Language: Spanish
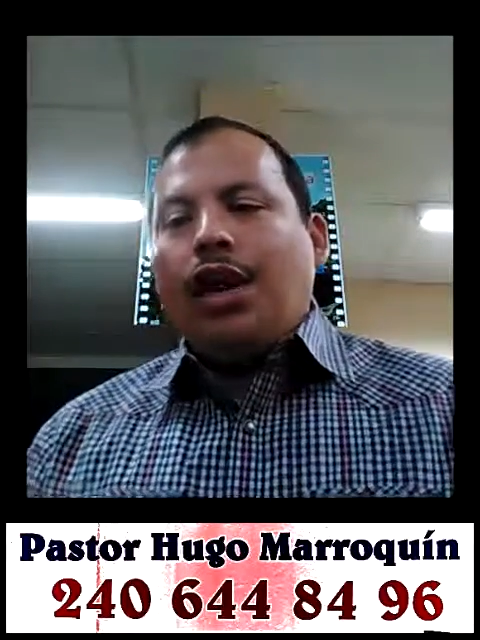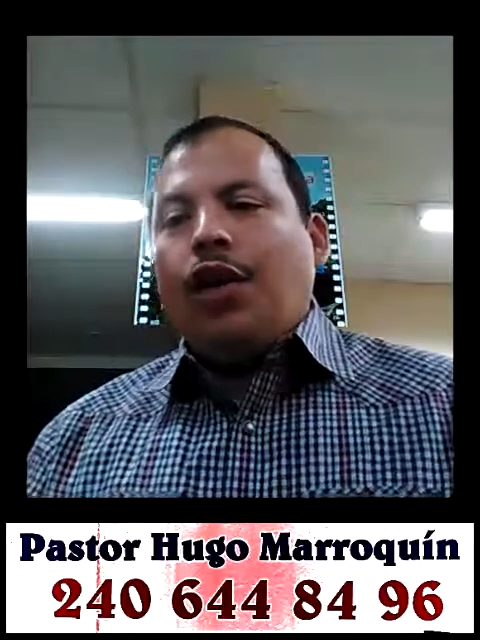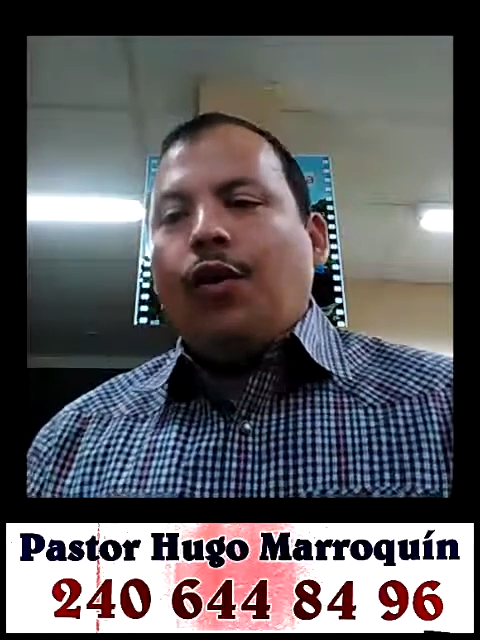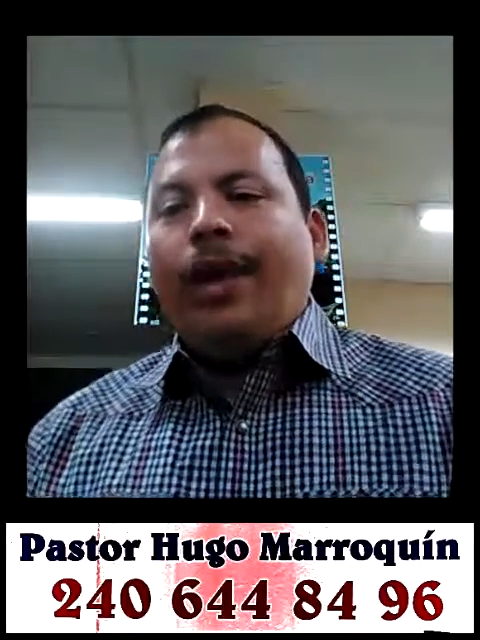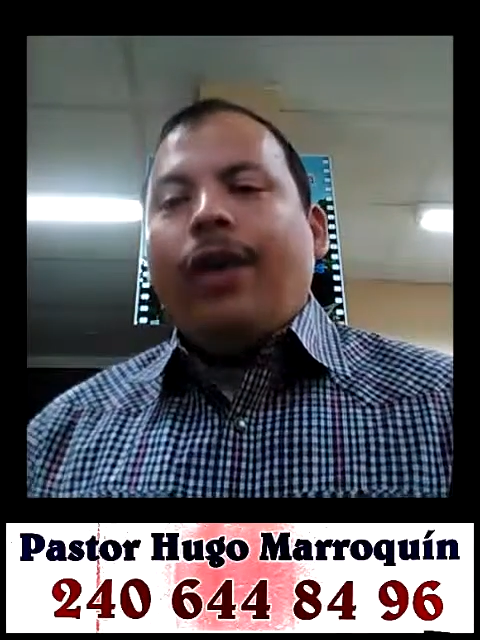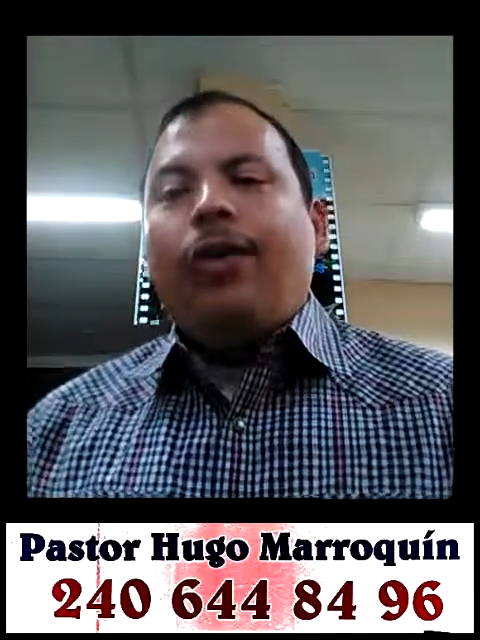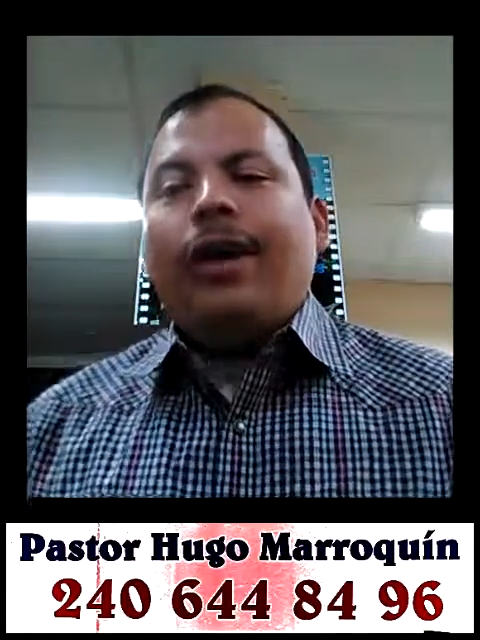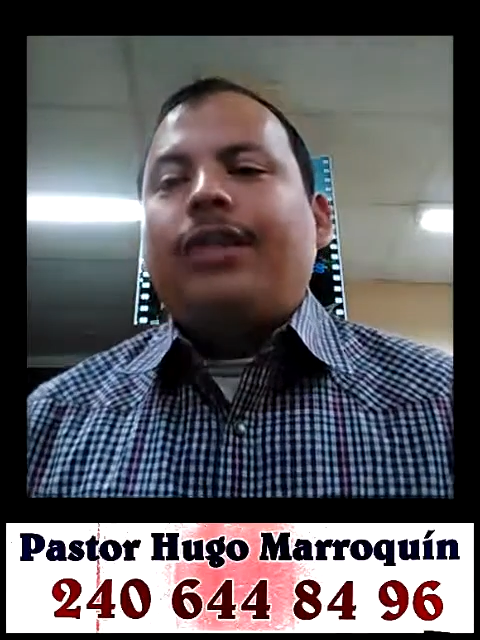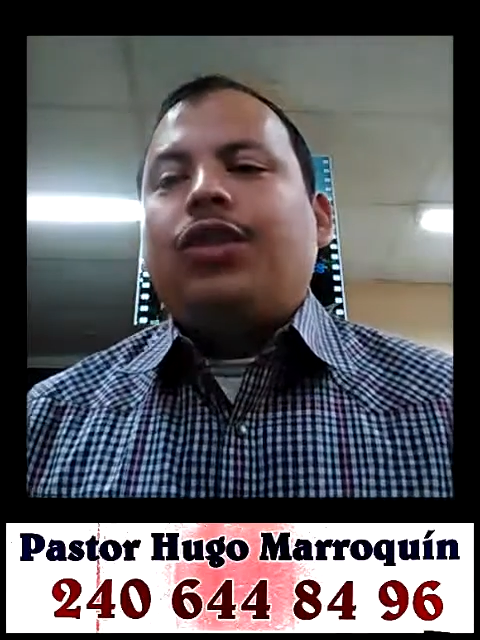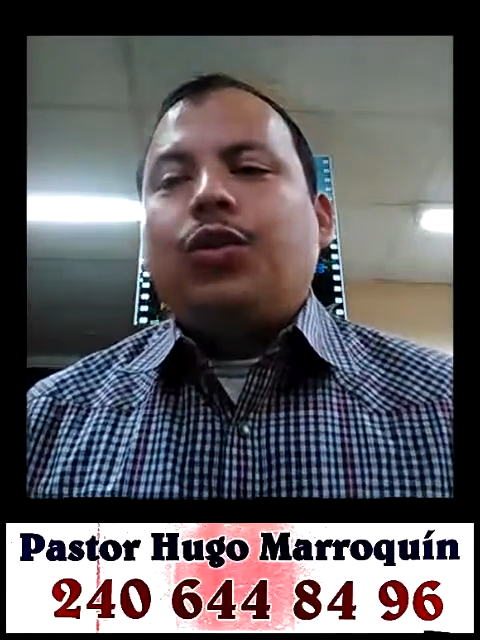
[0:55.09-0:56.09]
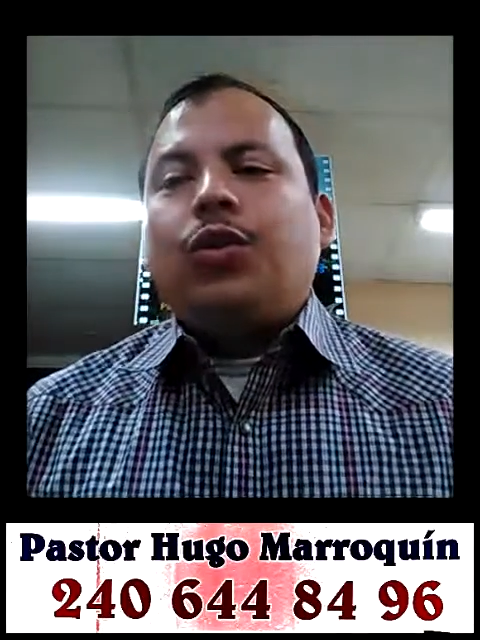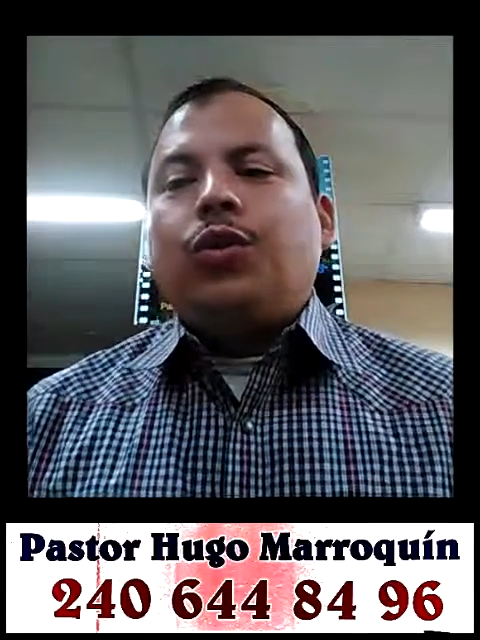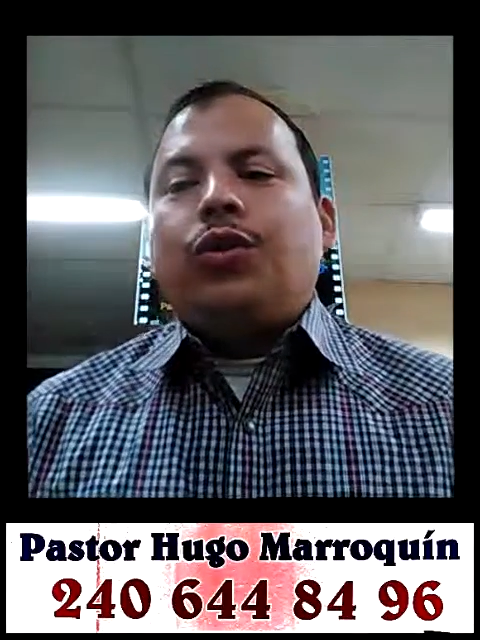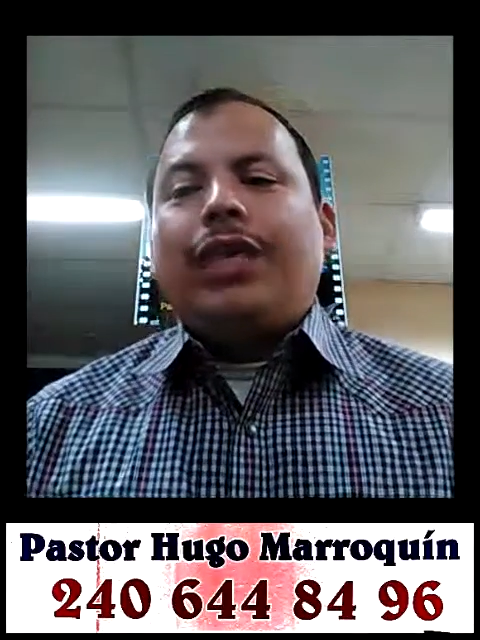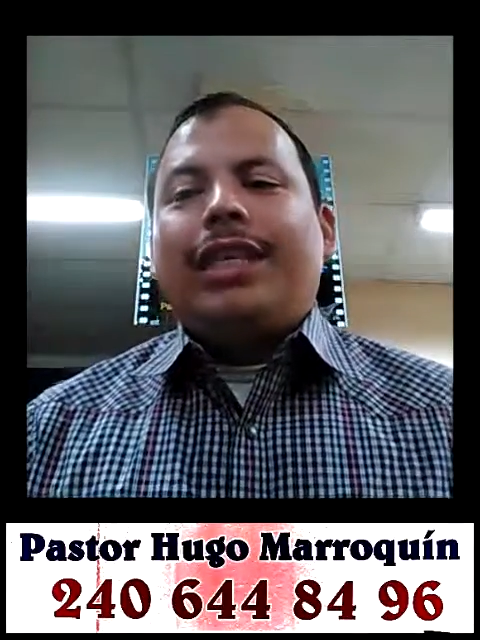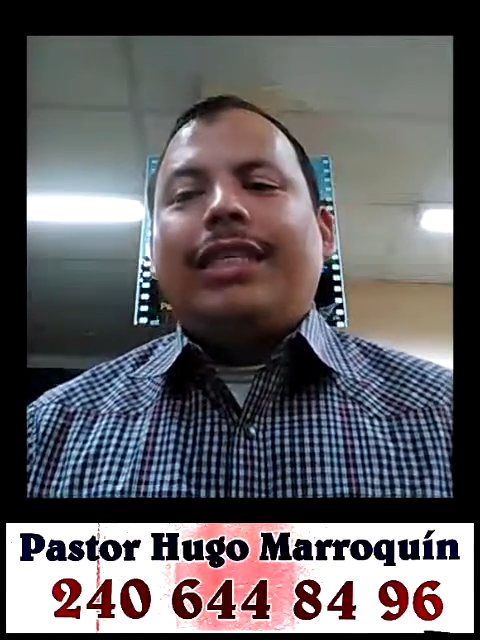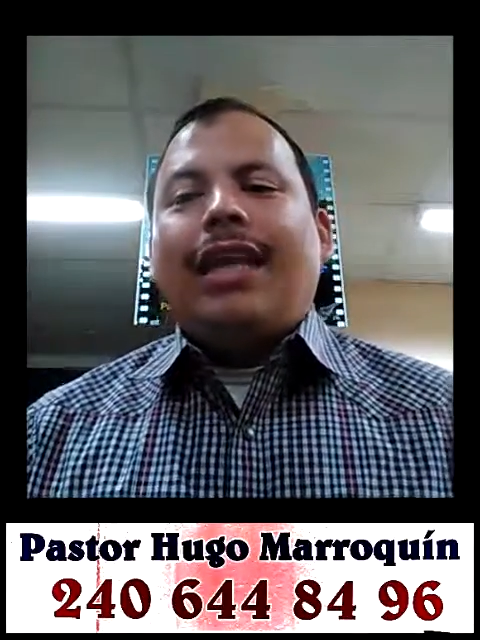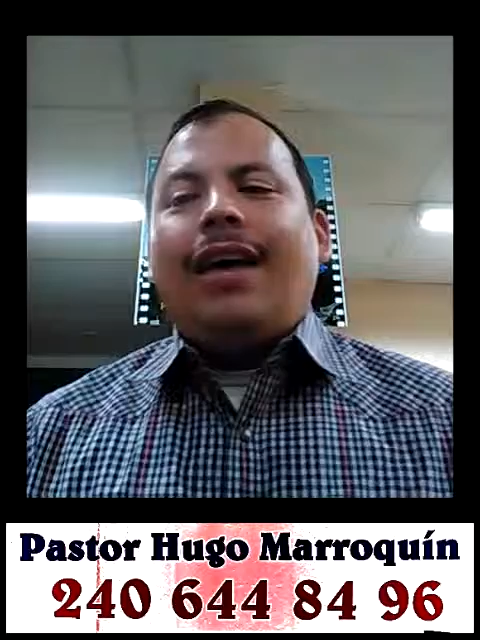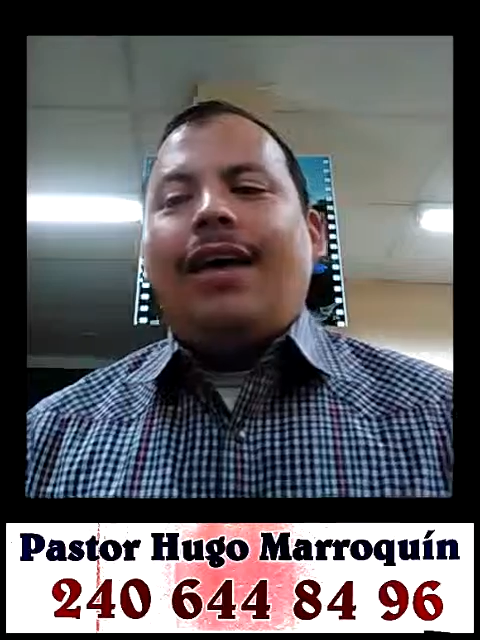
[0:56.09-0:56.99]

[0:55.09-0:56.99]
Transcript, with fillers: Luego Jesús, está,